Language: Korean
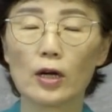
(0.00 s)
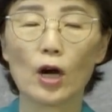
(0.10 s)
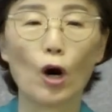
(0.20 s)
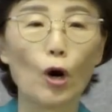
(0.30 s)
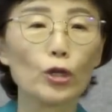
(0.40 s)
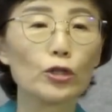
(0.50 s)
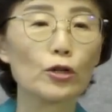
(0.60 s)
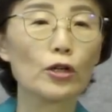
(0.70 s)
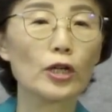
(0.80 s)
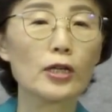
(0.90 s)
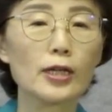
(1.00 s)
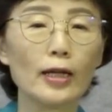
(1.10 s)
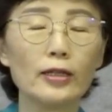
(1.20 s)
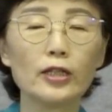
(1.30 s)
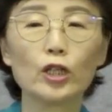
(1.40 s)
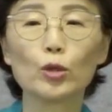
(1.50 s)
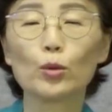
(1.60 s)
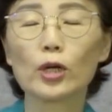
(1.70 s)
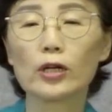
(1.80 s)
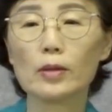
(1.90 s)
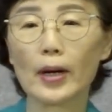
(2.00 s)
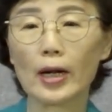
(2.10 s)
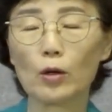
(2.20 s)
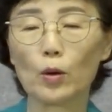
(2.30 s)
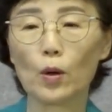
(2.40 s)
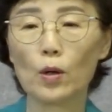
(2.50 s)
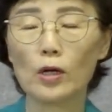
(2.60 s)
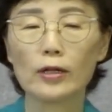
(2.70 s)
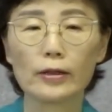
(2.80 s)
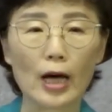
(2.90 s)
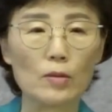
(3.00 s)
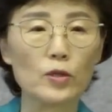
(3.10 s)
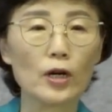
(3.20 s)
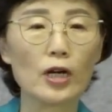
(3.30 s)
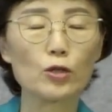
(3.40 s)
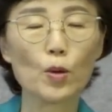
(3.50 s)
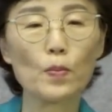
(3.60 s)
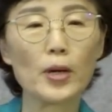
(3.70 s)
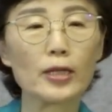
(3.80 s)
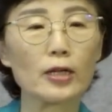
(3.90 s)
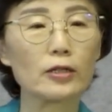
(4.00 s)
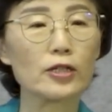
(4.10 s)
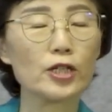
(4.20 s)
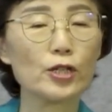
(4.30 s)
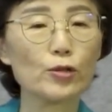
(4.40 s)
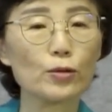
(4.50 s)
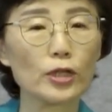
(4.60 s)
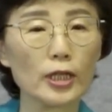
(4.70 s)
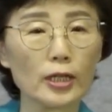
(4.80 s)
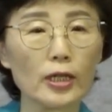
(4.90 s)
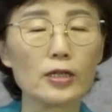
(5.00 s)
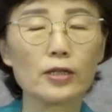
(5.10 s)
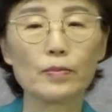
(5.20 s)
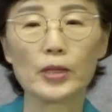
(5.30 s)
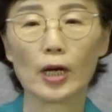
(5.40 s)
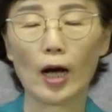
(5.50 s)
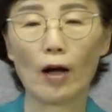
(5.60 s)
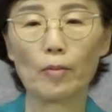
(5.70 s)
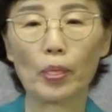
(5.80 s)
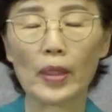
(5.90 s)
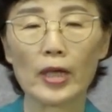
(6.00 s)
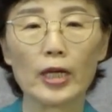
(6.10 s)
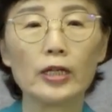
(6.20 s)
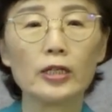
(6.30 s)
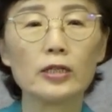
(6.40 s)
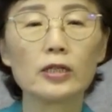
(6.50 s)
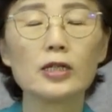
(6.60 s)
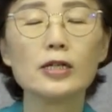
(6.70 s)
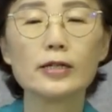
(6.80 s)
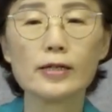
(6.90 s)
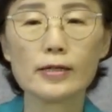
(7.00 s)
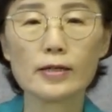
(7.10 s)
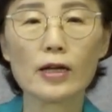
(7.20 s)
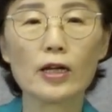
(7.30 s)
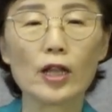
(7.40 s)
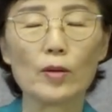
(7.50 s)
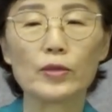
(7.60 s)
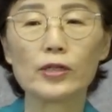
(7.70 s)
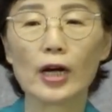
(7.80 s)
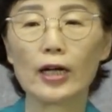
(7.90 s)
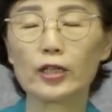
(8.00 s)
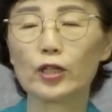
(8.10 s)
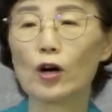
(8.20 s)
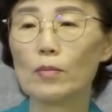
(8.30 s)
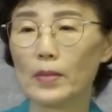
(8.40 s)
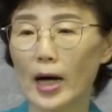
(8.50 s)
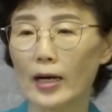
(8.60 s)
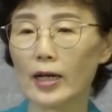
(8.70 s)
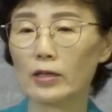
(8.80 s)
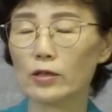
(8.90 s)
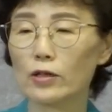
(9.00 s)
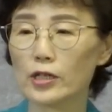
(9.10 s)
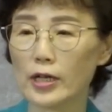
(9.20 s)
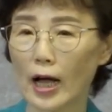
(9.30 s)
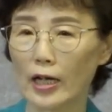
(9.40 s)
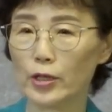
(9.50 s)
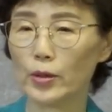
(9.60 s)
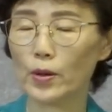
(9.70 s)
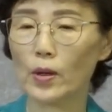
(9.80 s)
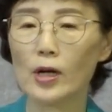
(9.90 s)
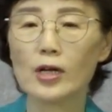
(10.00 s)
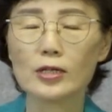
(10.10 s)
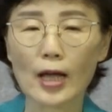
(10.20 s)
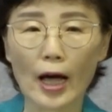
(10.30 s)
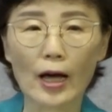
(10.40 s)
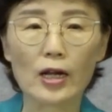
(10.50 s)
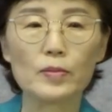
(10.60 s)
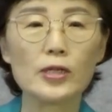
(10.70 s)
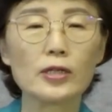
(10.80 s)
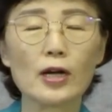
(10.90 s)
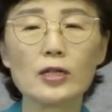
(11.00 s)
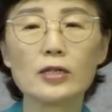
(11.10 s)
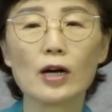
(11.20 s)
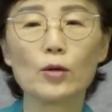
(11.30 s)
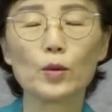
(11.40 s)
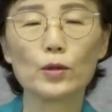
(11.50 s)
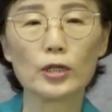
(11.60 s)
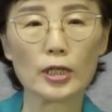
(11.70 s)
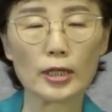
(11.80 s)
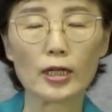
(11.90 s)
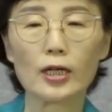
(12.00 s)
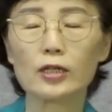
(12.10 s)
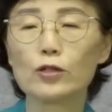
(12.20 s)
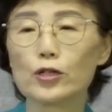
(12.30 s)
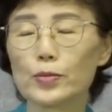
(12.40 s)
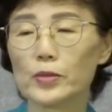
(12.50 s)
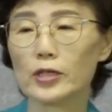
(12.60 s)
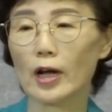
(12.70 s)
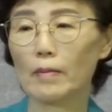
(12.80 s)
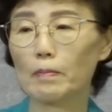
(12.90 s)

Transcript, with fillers: 어떻게 산들이 노래를 바라고 나무가 손바닥을 칠 수 있겠습니까? 이는 실상의 나무를 가리켜 말하는 것이 아니요 사람을 상징하고 있다라는 것입니다.